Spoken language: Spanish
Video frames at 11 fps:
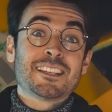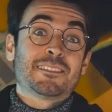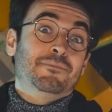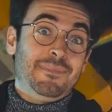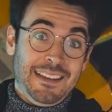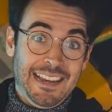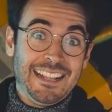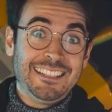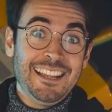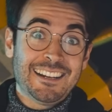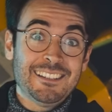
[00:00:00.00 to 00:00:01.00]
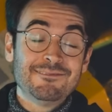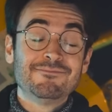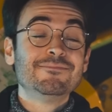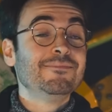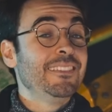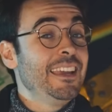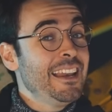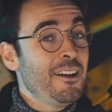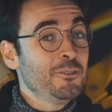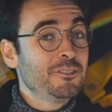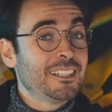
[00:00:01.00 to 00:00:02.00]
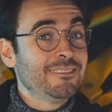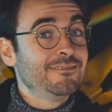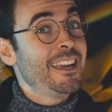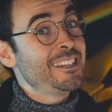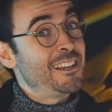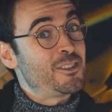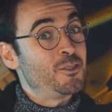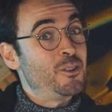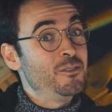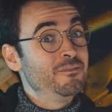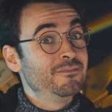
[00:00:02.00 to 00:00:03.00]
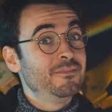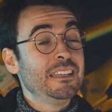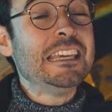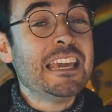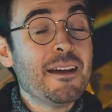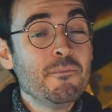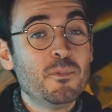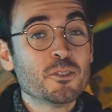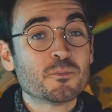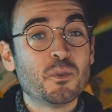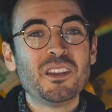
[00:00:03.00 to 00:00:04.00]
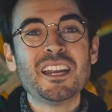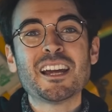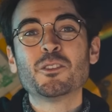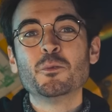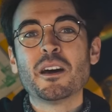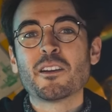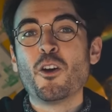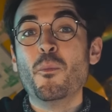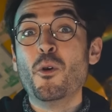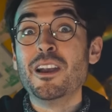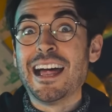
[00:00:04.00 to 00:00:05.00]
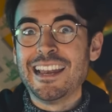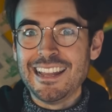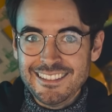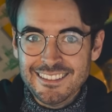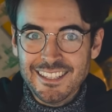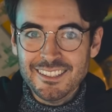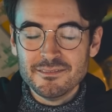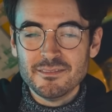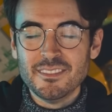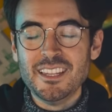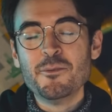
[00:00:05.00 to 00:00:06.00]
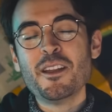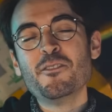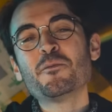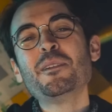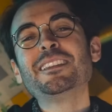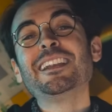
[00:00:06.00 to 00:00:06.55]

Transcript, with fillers: es la Tierra y la otra es el Sol. Y ambos podrían actuar como la lente de un enorme